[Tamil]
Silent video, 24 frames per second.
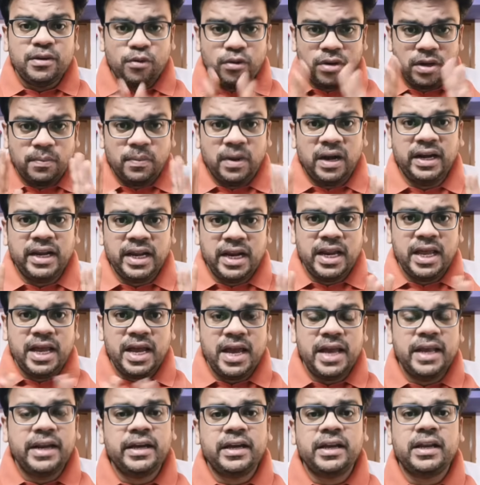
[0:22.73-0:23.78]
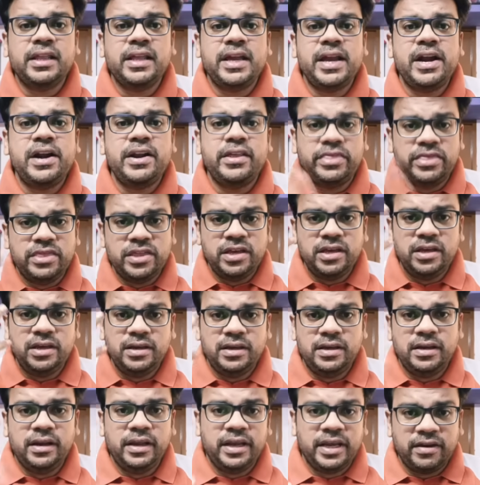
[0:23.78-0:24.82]
உங்கள் மண்டையில் இருக்கிறத எடுத்து
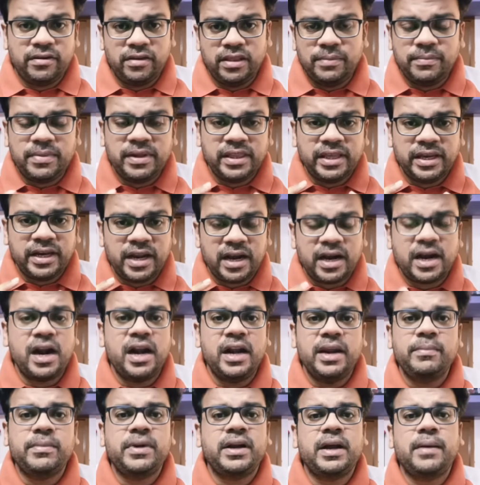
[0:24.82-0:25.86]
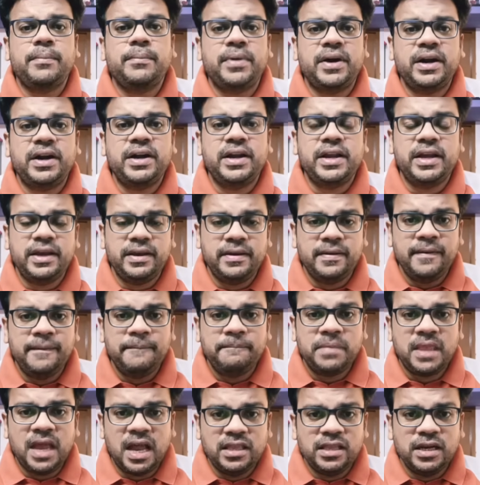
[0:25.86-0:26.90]
நீங்கள் வந்து பார்த்தீங்கன்னா களிமண் நான் பண்ணி
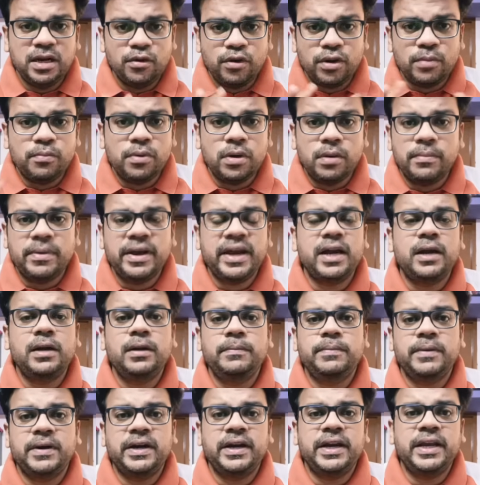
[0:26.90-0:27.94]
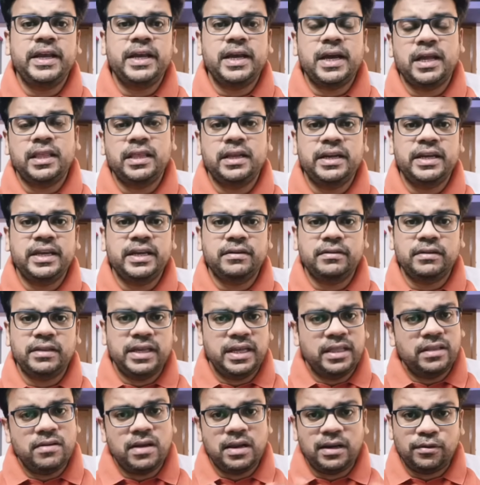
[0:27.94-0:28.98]
அதில் ஒரு பொம்மைகள் பண்ணி அதை நீங்கள்
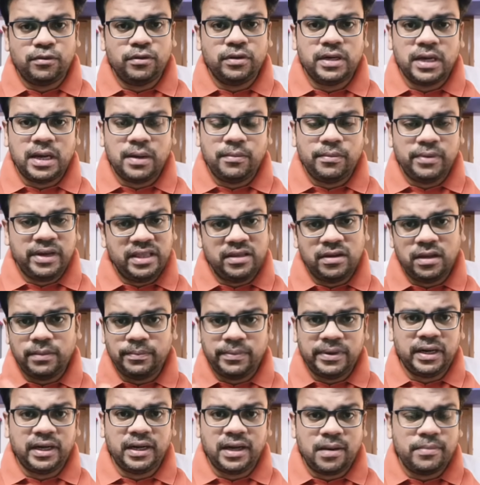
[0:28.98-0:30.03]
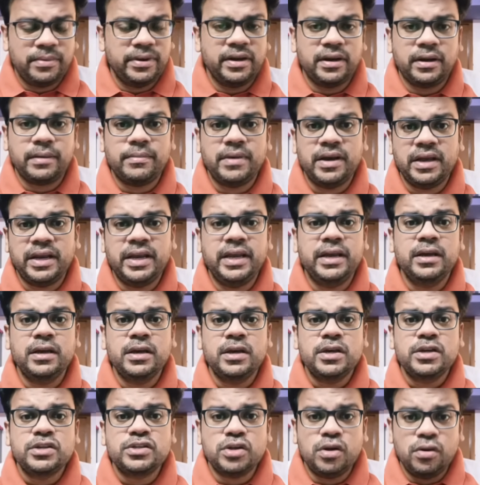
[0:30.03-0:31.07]
வந்து எந்த வேலை கொடுக்கலாம் எதாவது பண்ணலாம் அப்படின்ற மாதிரி
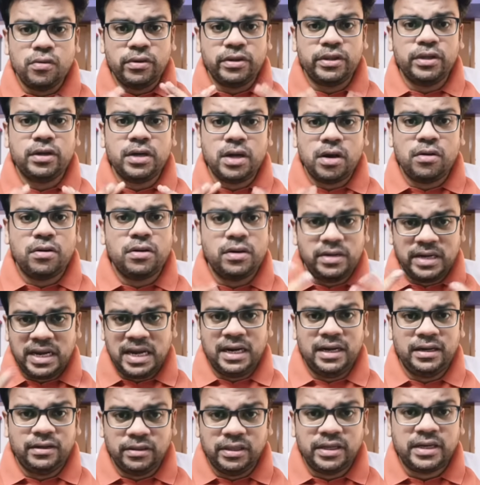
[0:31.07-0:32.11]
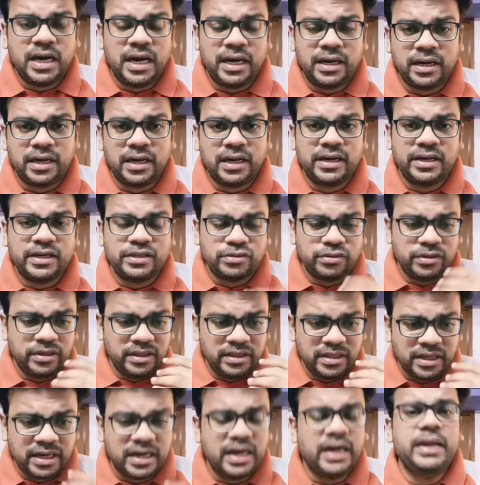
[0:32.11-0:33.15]
ஸோ ஒவ்வொருத்தவங்களும் அவங்களோட டேலண்ட் வந்து காட்டுறாங்க ஸோ
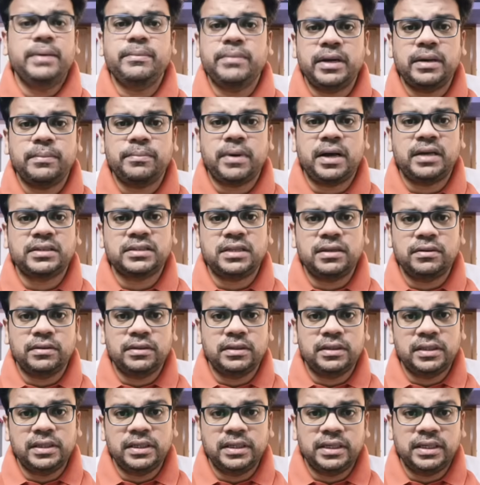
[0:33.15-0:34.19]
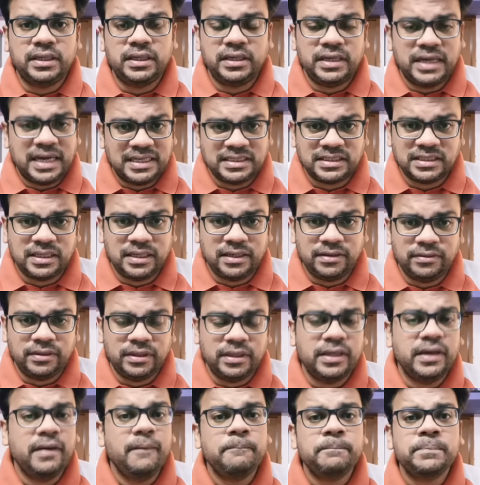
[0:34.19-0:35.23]
இந்த களிமண் பாஸில் வந்து டாஸ்கில்
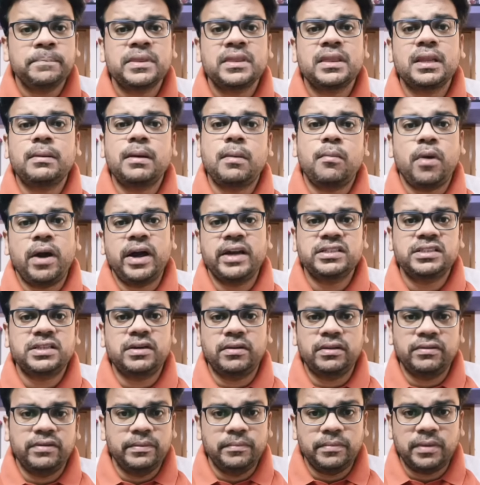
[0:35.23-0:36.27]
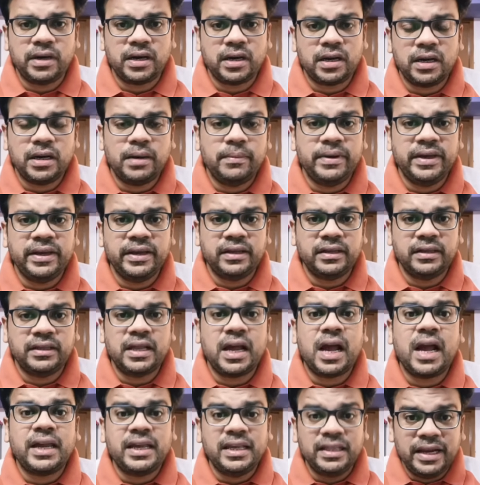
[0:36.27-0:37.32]
வந்து நம்ம பாய்ஸ் தான் வந்து வின் பண்ணுறாங்க அப்படிங்கிறது
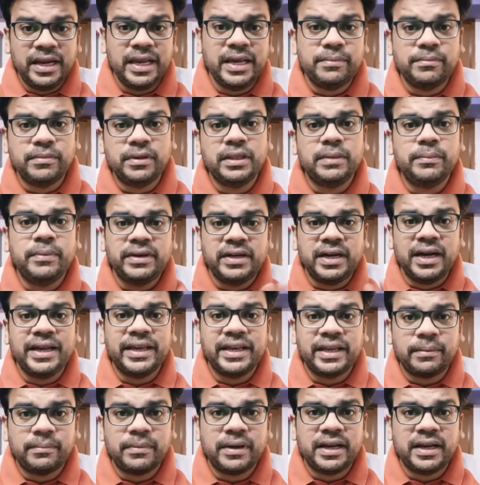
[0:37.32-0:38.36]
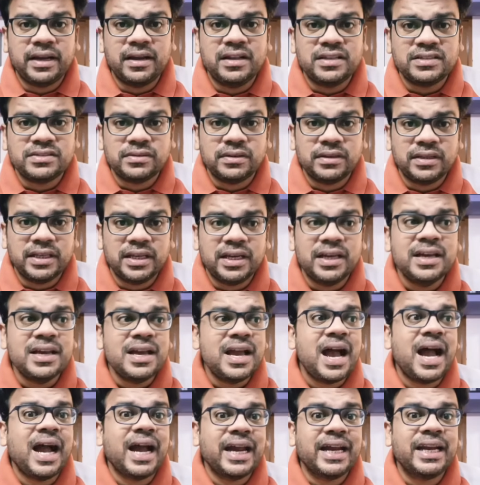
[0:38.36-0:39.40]
தான் இதுலேயும் வந்து பிட் அடிக்கிற மாதிரி கேர்ள்ஸ் வந்து
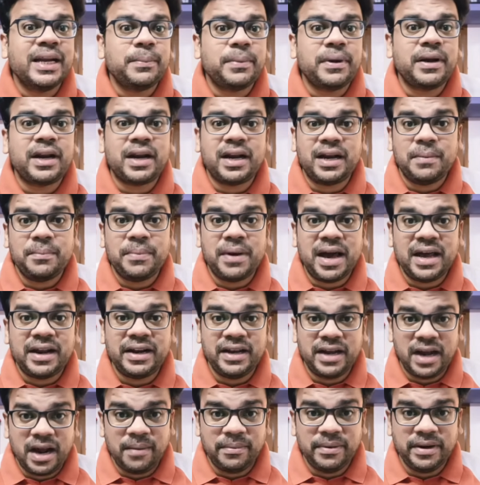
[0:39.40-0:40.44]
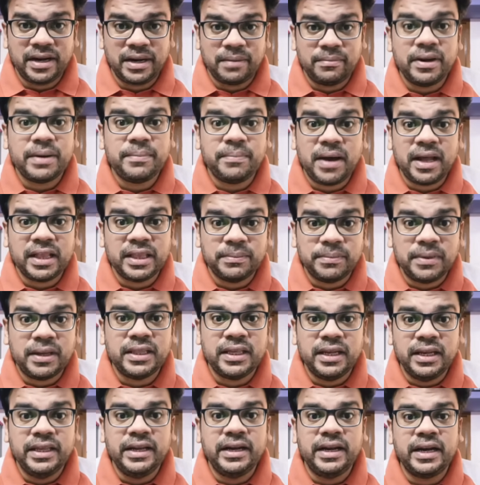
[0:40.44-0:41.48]
அங்கே என்ன பண்ணுறாங்க பாரு அப்படின்ற மாதிரி பார்த்து
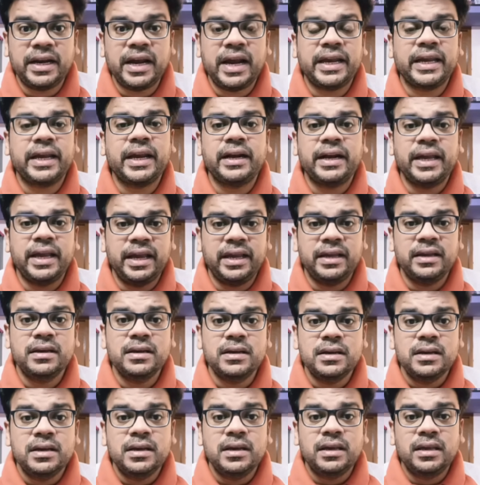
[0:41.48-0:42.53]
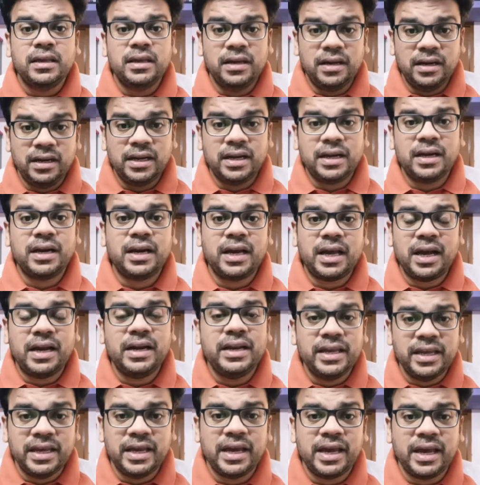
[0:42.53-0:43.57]
பார்த்து எழுதிட்டுருக்காங்க டேய் என்னங்கடா
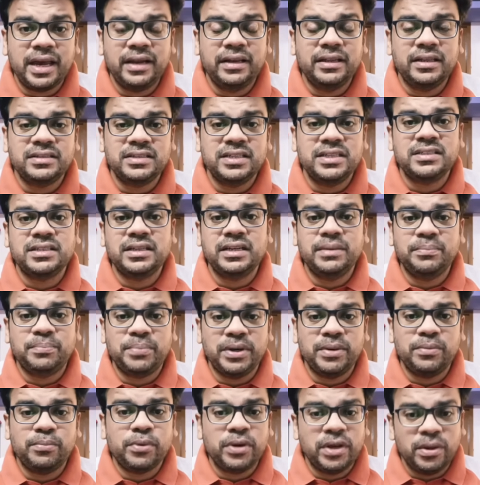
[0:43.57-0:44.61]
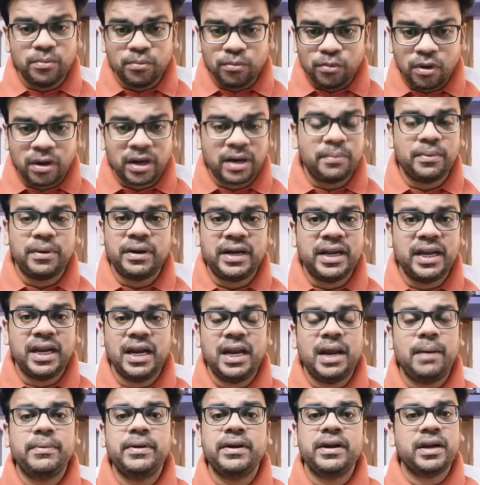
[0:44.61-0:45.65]
நீங்கள் இந்த சீசன் இப்படி போய் மொக்க
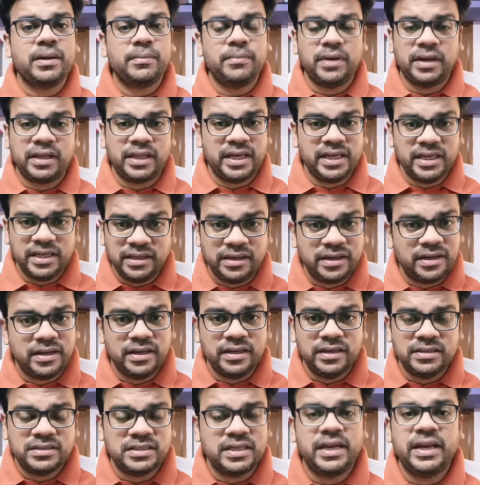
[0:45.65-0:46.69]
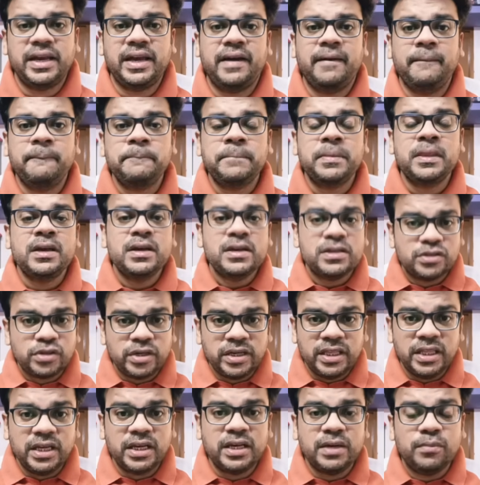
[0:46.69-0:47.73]
பண்ணிட்டீங்களே அப்படின்ற மாதிரி தான் இருக்குது சரியா ஸோ
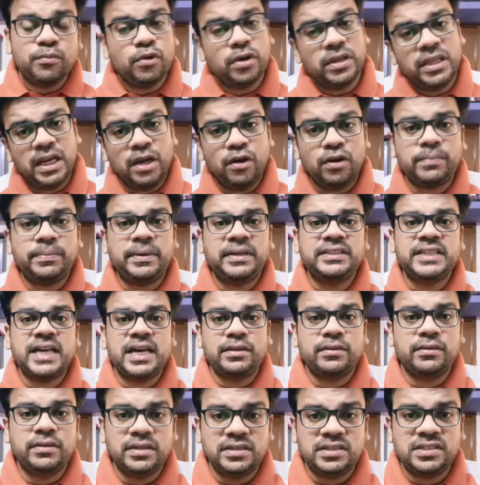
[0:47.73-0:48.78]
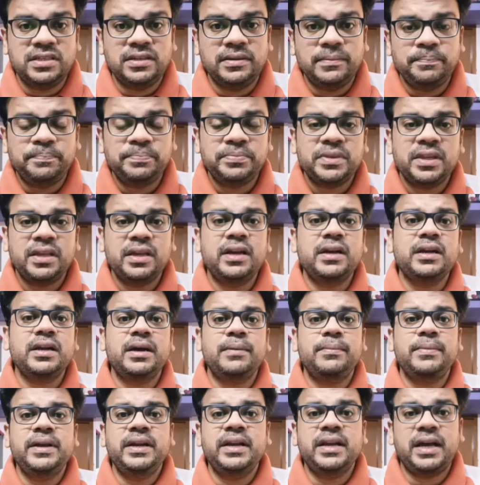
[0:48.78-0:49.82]
இதுக்கு முதல்ல ஒரு பஞ்சாயத்து வந்துச்சு என்ன
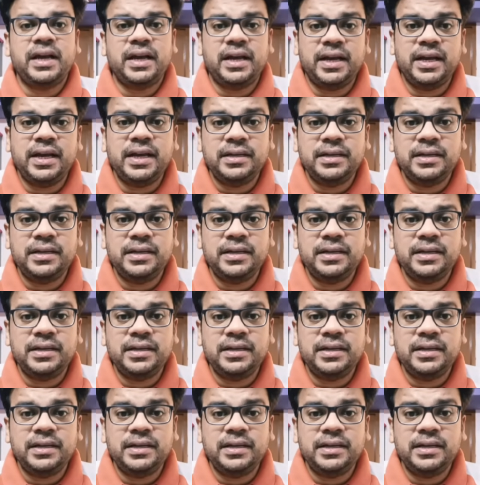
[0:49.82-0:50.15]
அப்படின்னா